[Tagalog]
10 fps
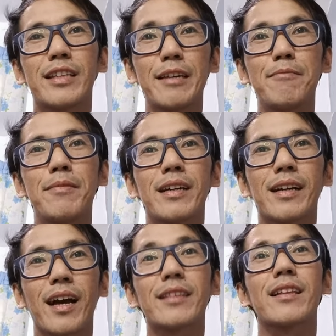Team
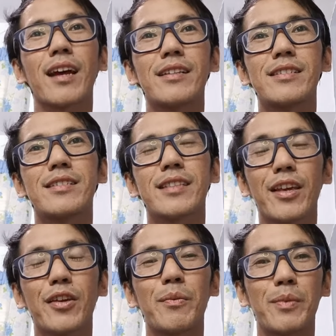Katrans
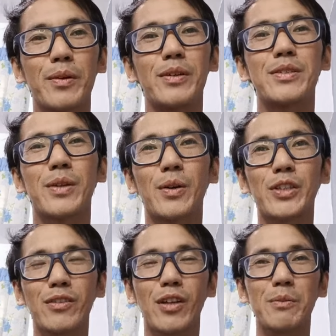Thank you po. So,
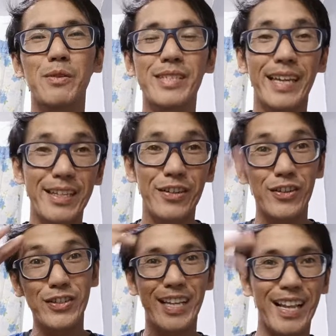shout out po sa
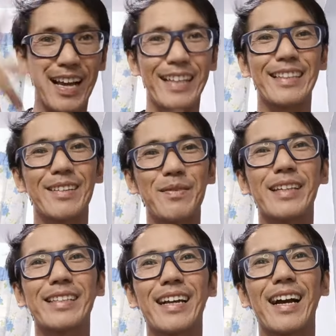inyo sa lahat ng
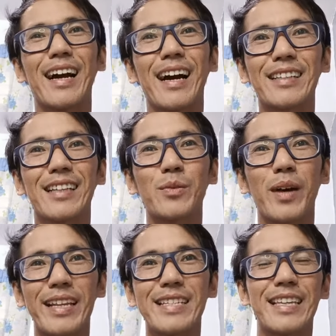mga taga
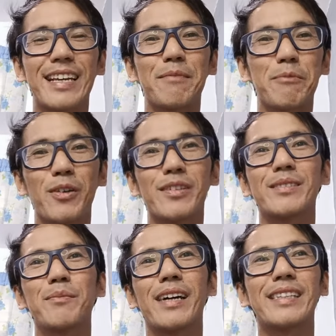Katanduanes Ingat po
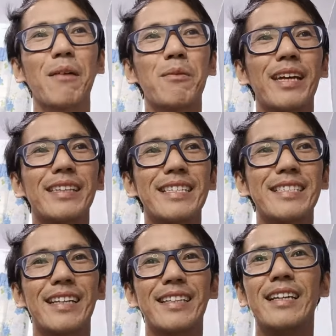sa mga takbo natin
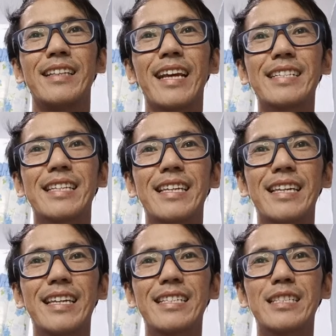dyan. Next
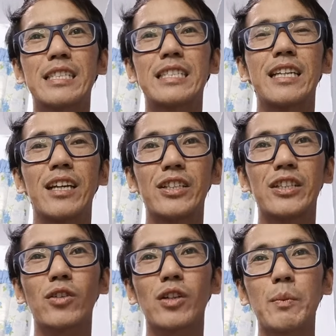is,
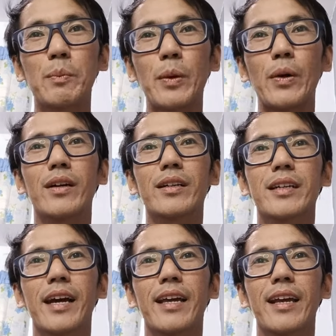shout out po
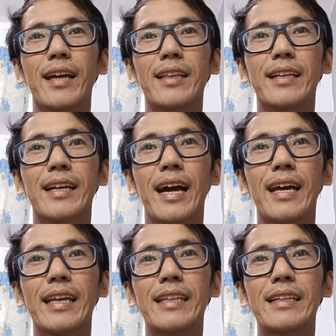kay at
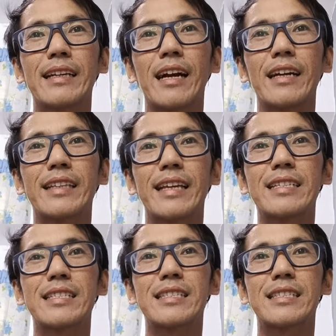Karen
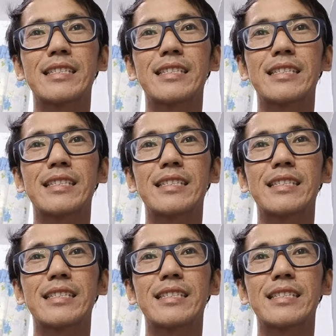Gardes